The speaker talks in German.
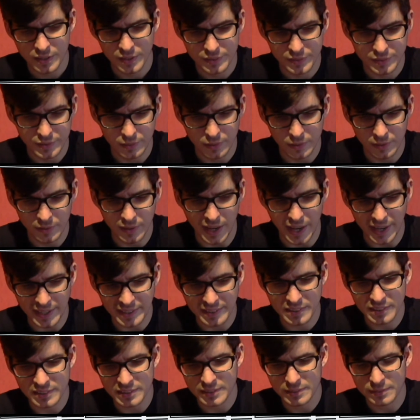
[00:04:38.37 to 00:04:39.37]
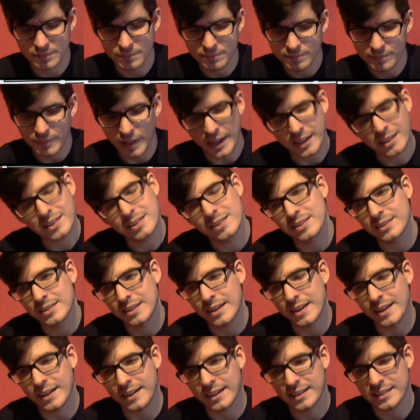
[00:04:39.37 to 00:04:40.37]
So, eigentlich, eigentlich ist
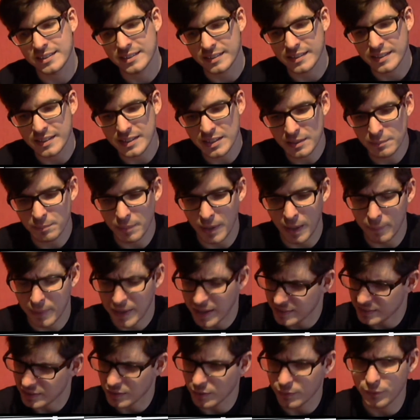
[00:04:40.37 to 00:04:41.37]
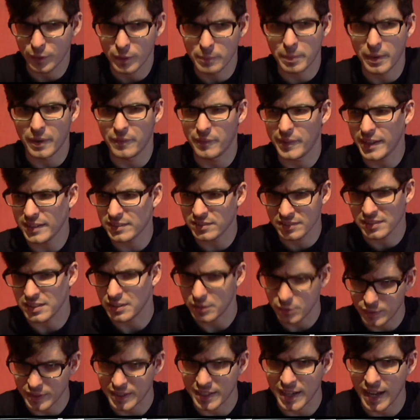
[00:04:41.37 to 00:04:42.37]
er ja ganz lieb, aber er ist auch voll pervers und
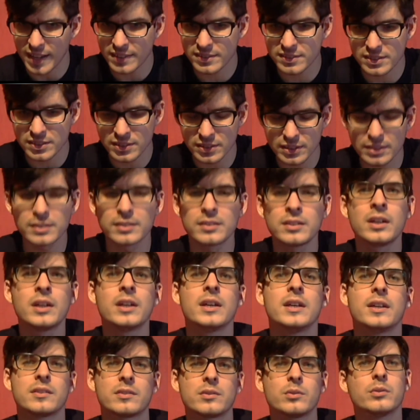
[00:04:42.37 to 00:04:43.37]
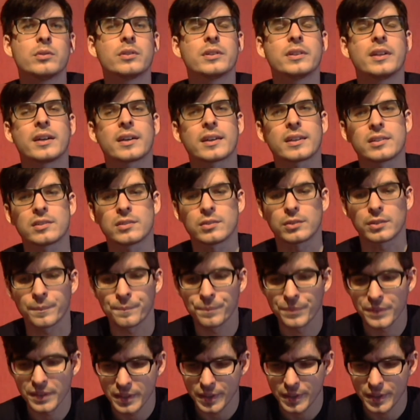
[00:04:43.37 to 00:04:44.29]
deswegen hasse ich ihn. So in der Richtung.